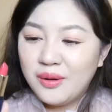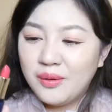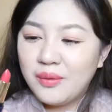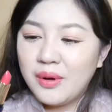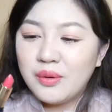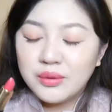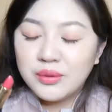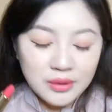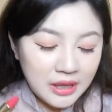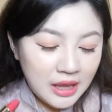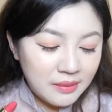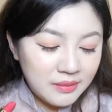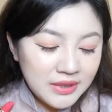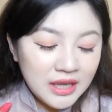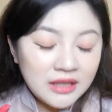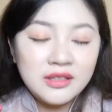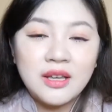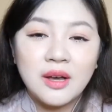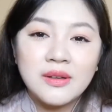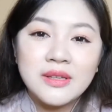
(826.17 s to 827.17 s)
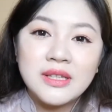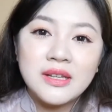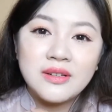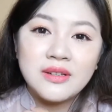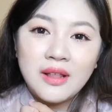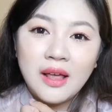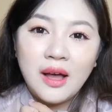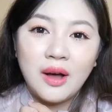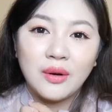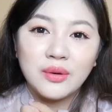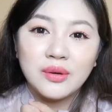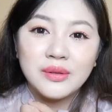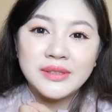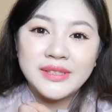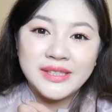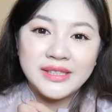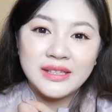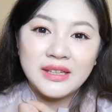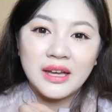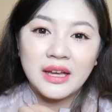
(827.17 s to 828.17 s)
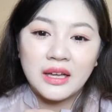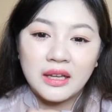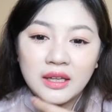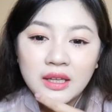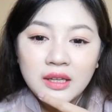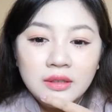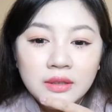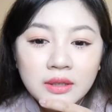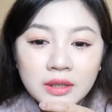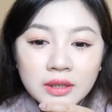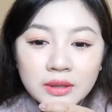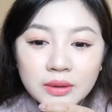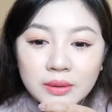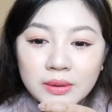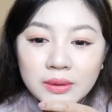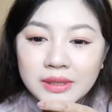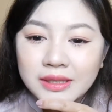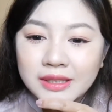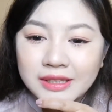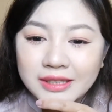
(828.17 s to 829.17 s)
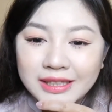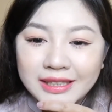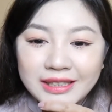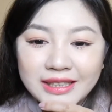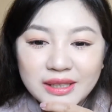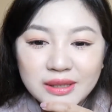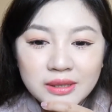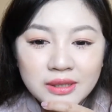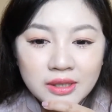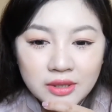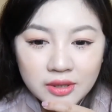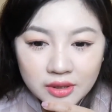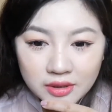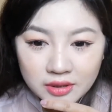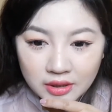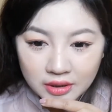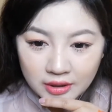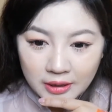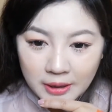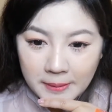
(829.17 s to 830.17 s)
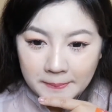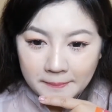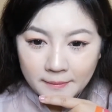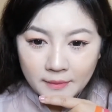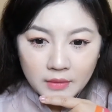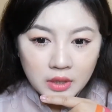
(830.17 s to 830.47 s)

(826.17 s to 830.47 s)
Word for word: 哇！我觉得他们家调色真的好用心啊，就这个颜色是真的。